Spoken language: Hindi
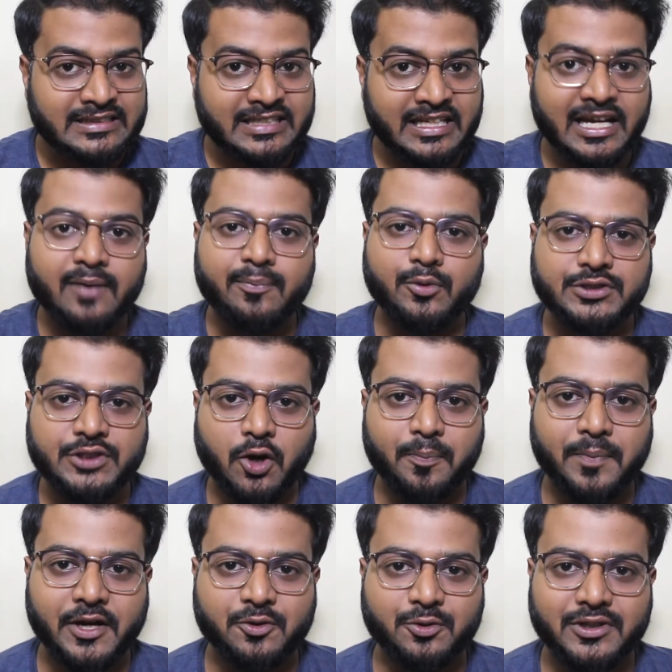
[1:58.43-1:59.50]
सिंगापुर से
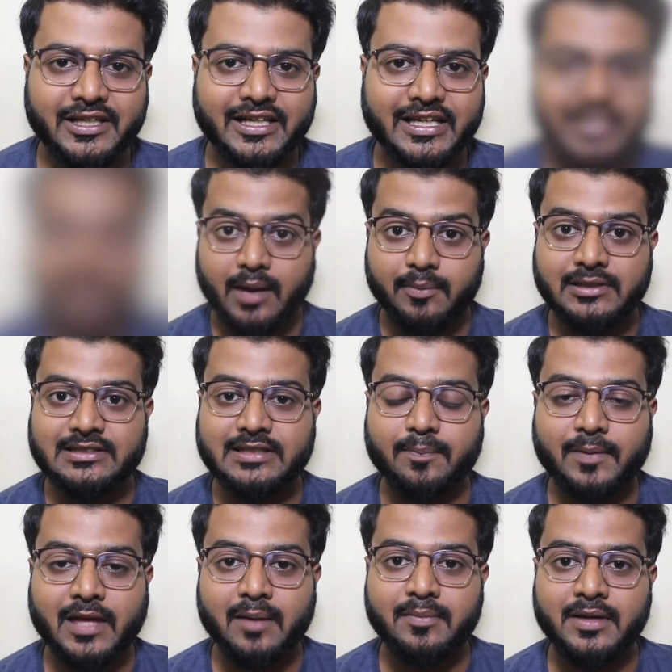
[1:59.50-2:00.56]
ऑपरेट होती है अब इन
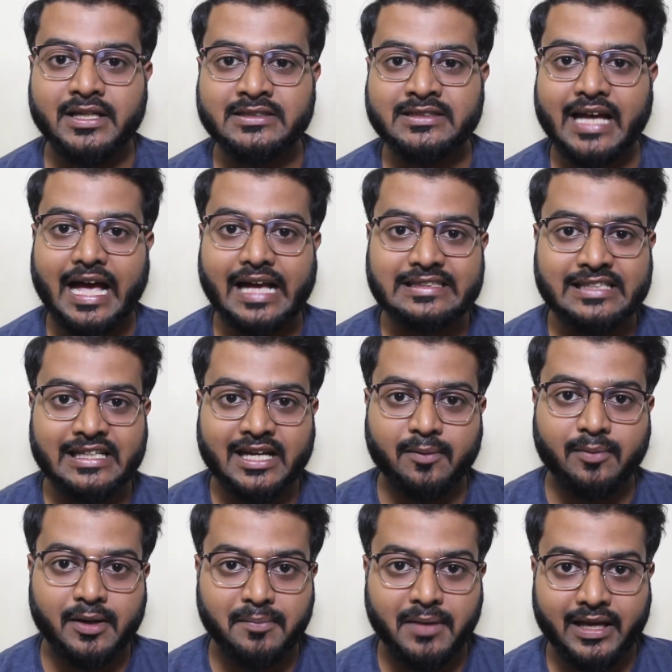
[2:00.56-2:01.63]
सबके बीच ऐसी
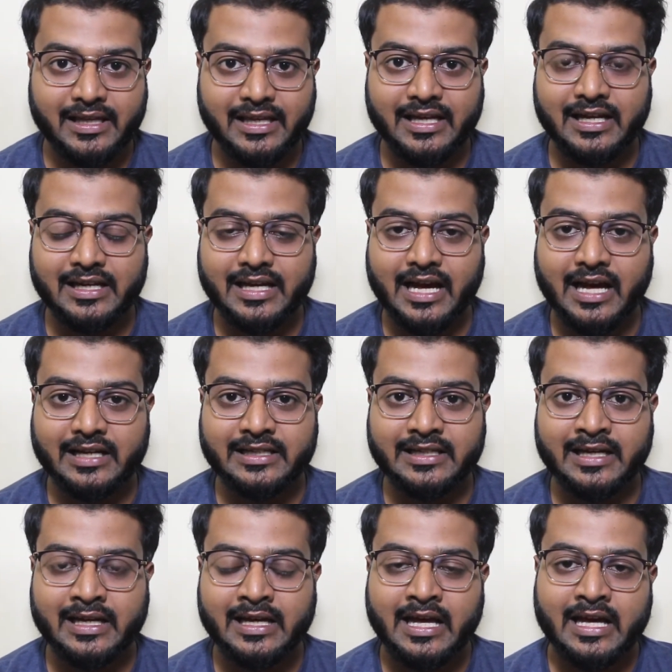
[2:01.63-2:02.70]
खबर भी एक निकल के आ रही
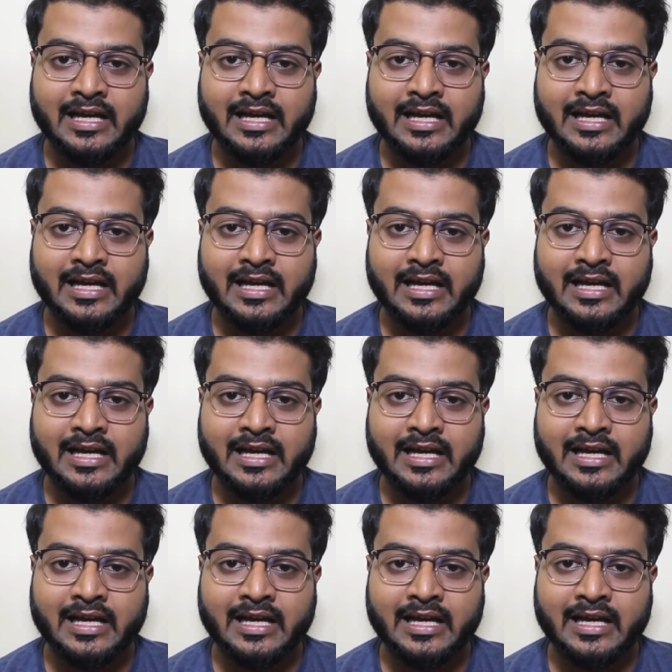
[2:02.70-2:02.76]
है